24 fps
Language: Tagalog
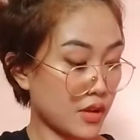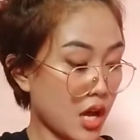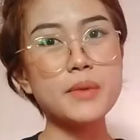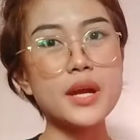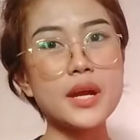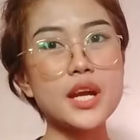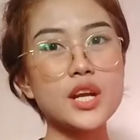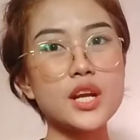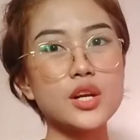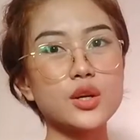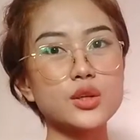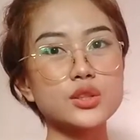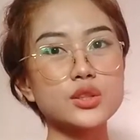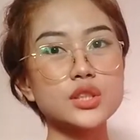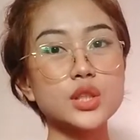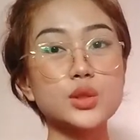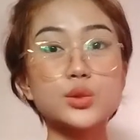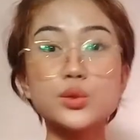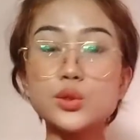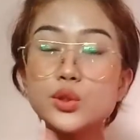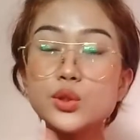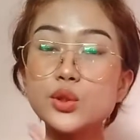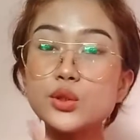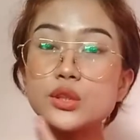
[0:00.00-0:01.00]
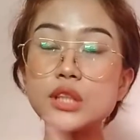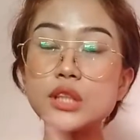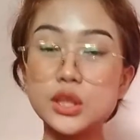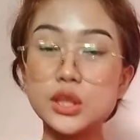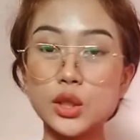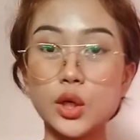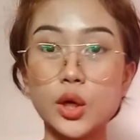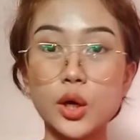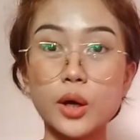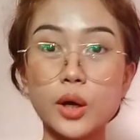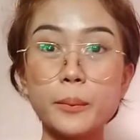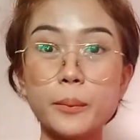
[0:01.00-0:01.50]
Pero, sa tulong
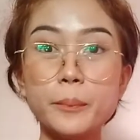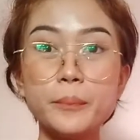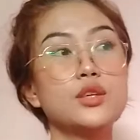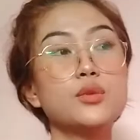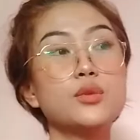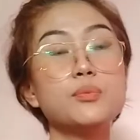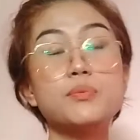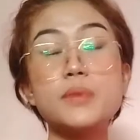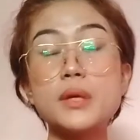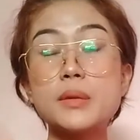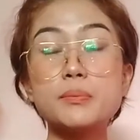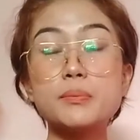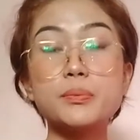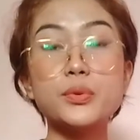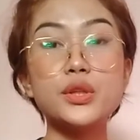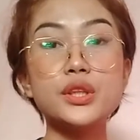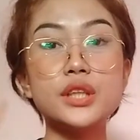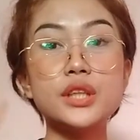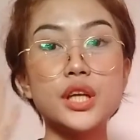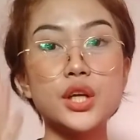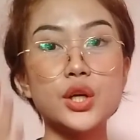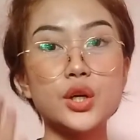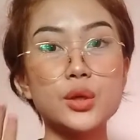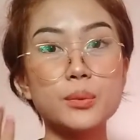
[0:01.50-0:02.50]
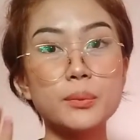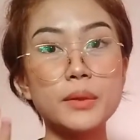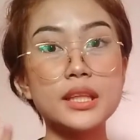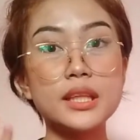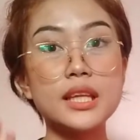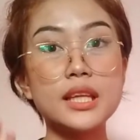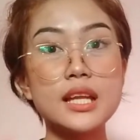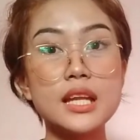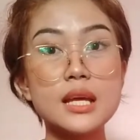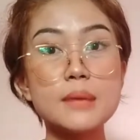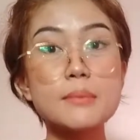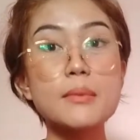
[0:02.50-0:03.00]
nito, yung pimple na yon
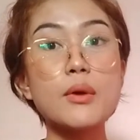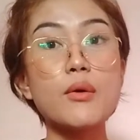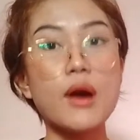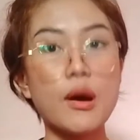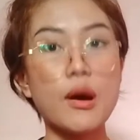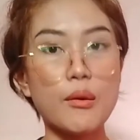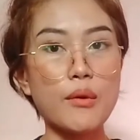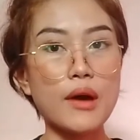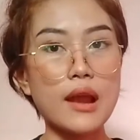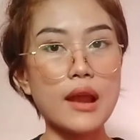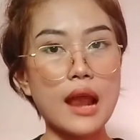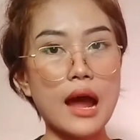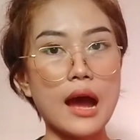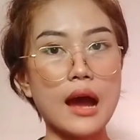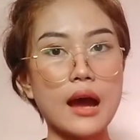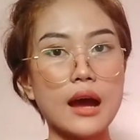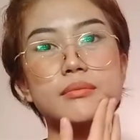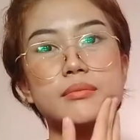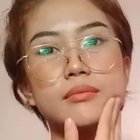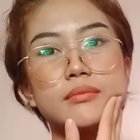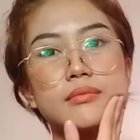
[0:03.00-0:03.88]
madaling mawawala.